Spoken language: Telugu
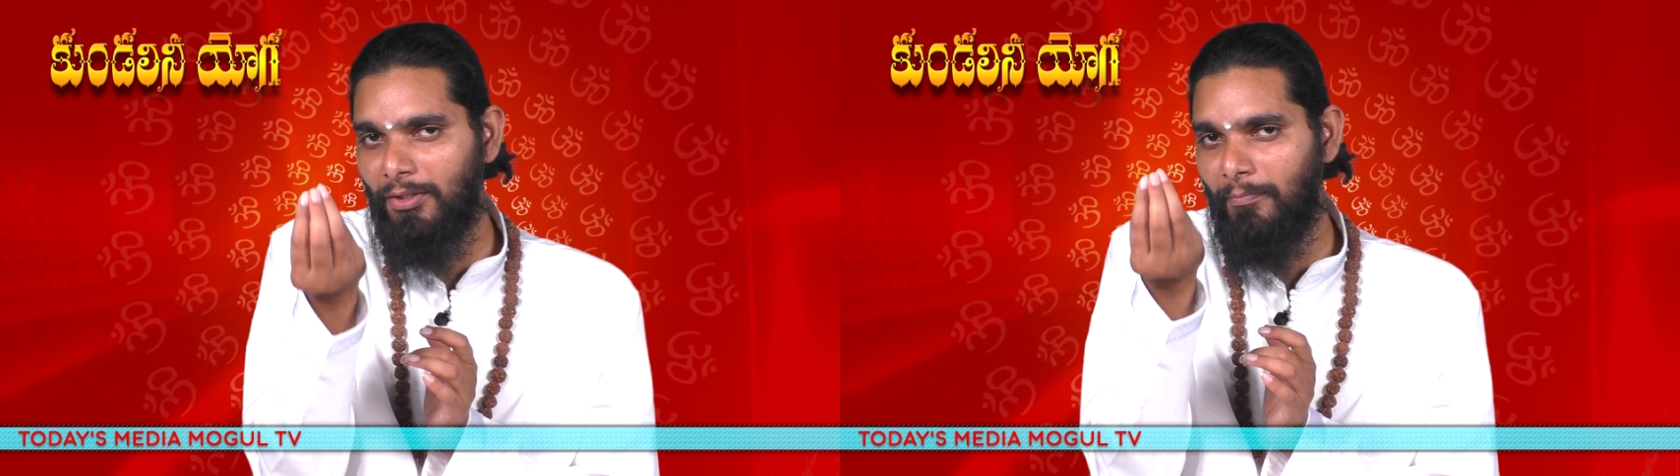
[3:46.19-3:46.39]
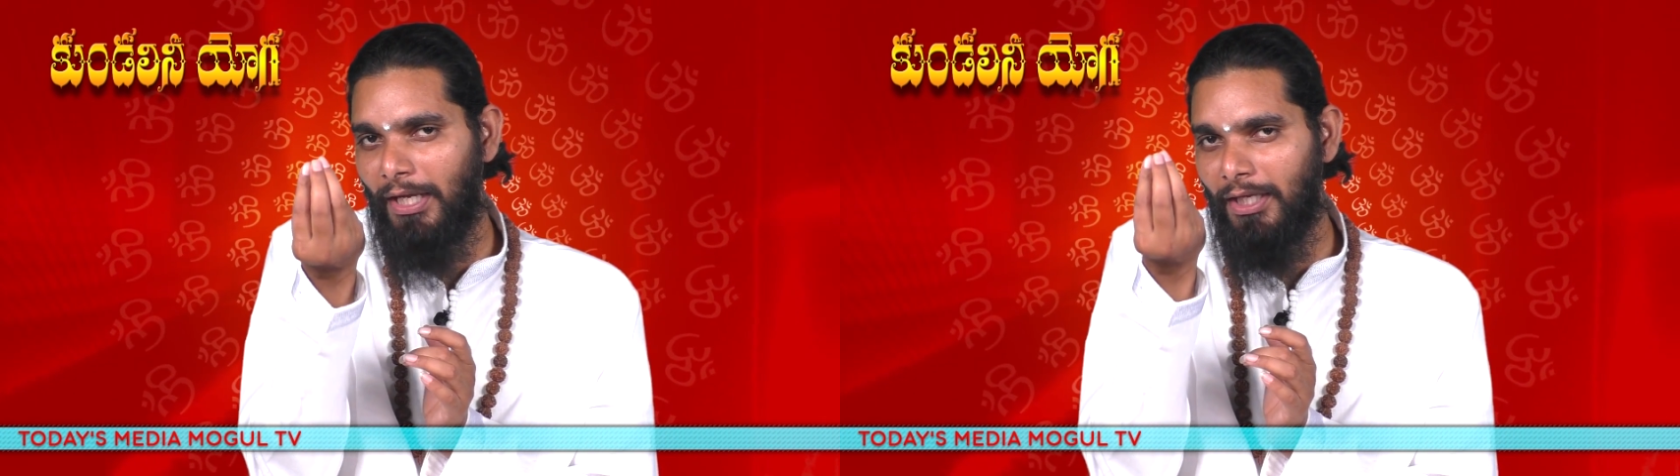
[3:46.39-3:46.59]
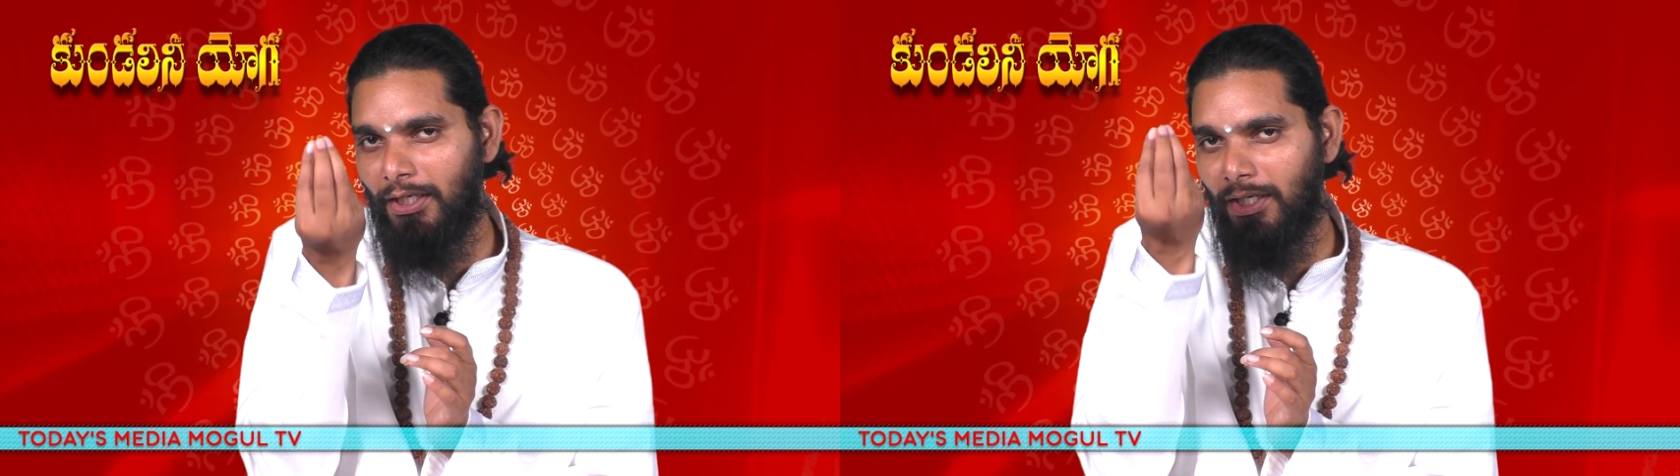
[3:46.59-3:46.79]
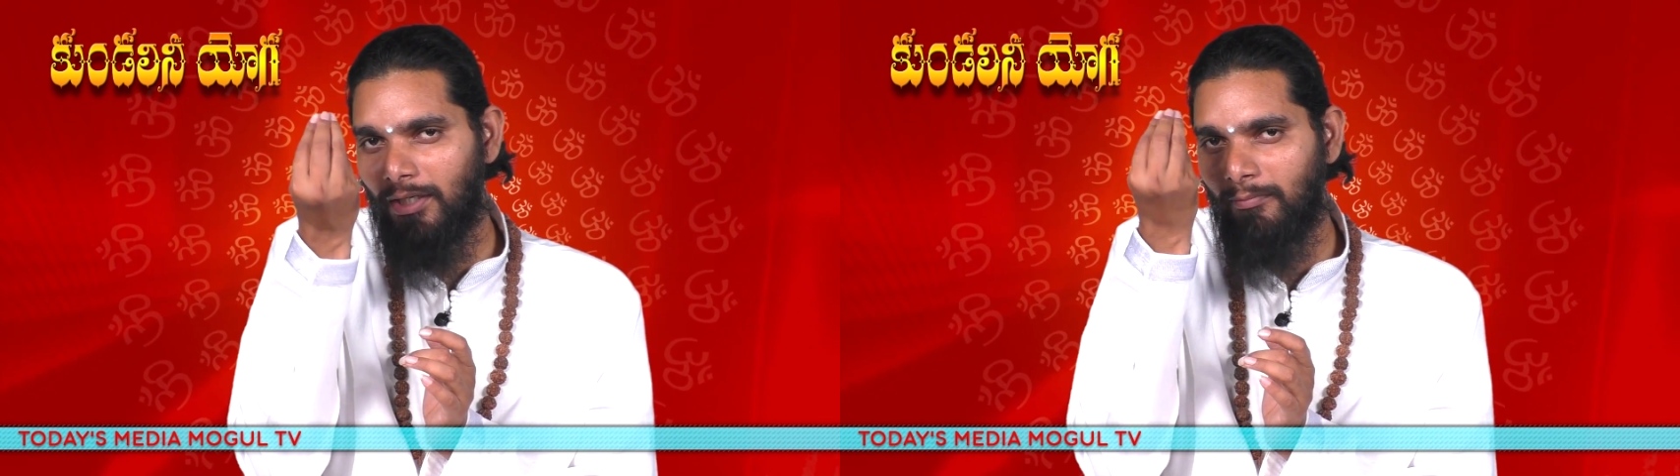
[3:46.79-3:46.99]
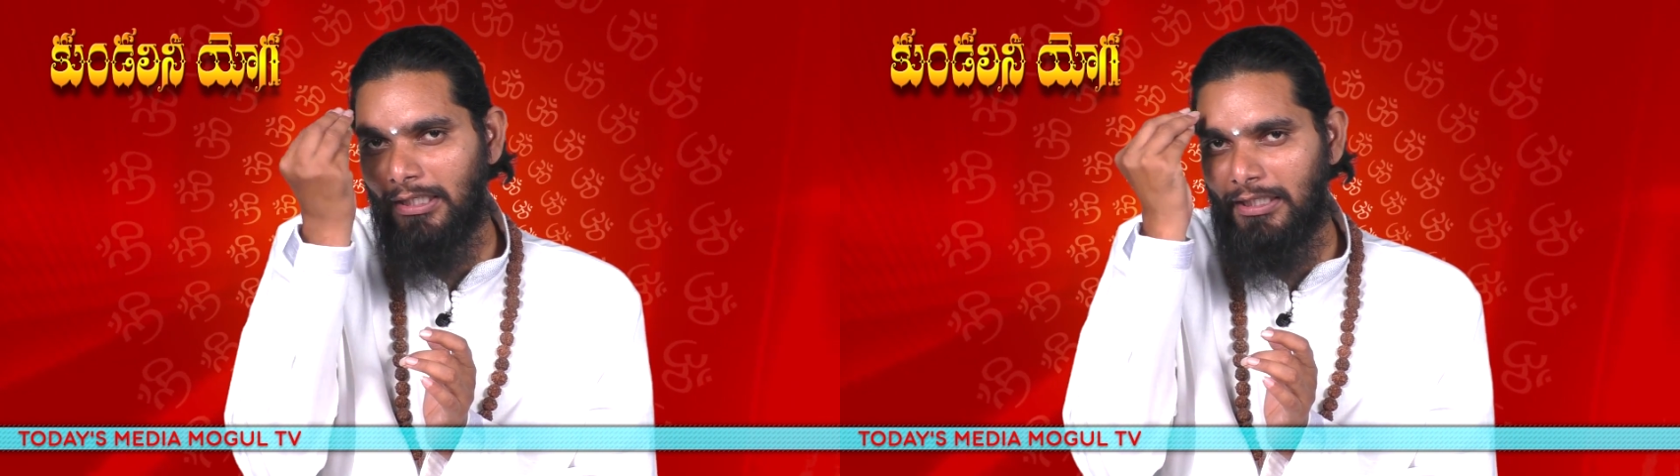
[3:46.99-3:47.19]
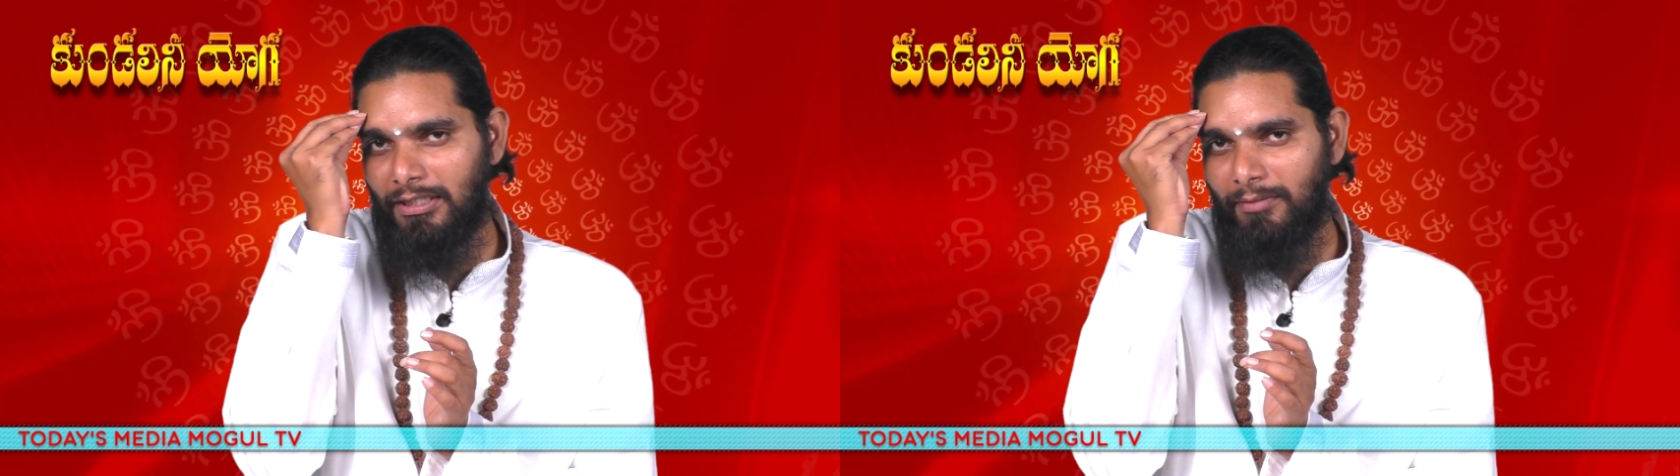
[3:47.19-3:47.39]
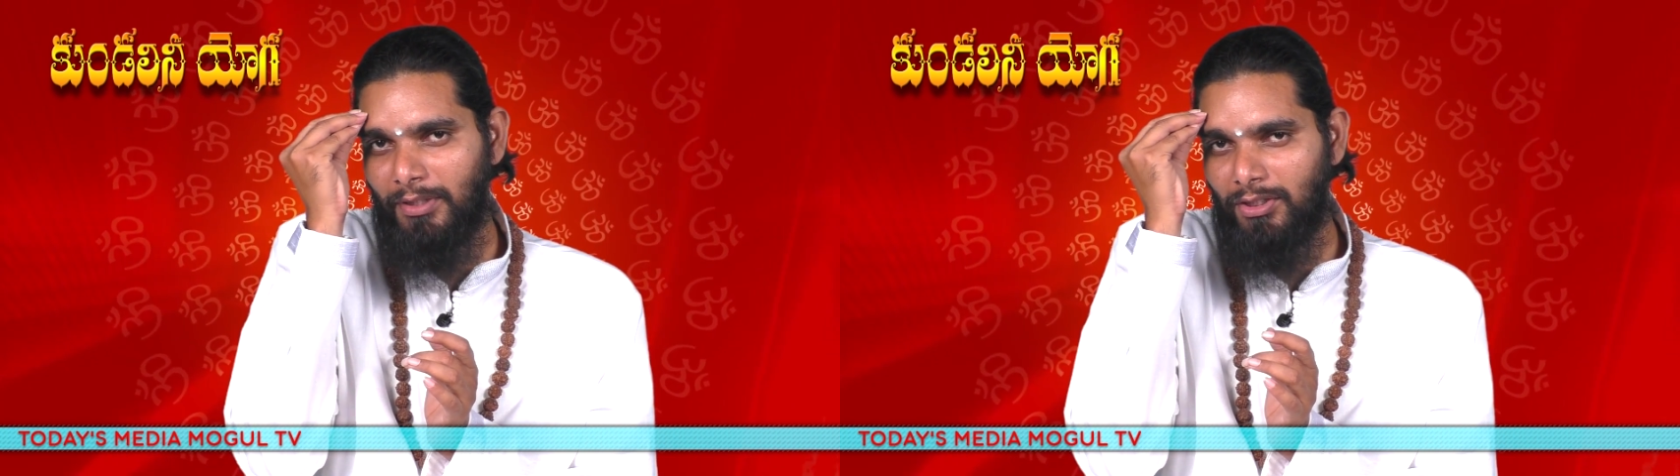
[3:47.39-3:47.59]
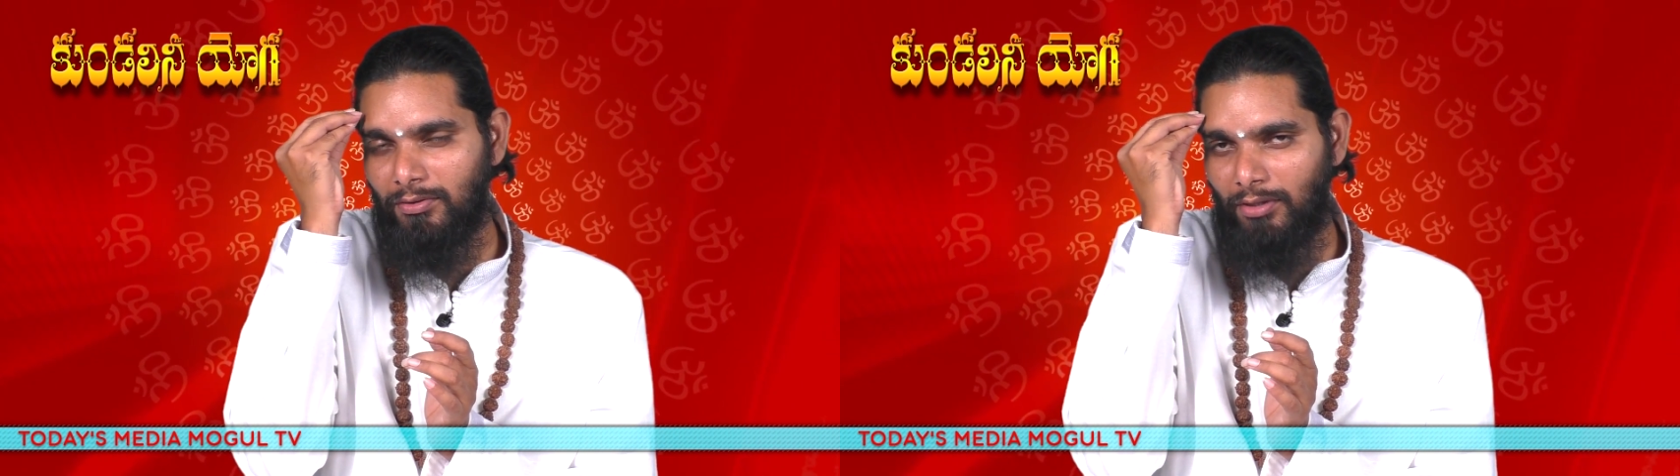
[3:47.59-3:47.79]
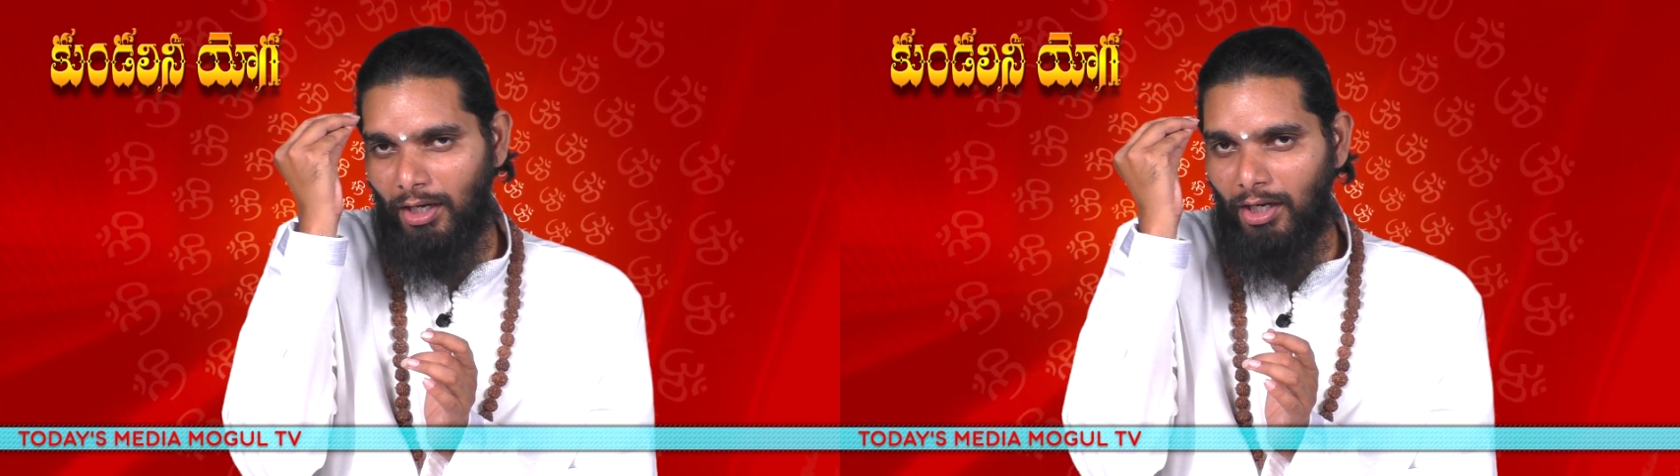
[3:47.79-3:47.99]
అది భయంకరం అనేది మీకు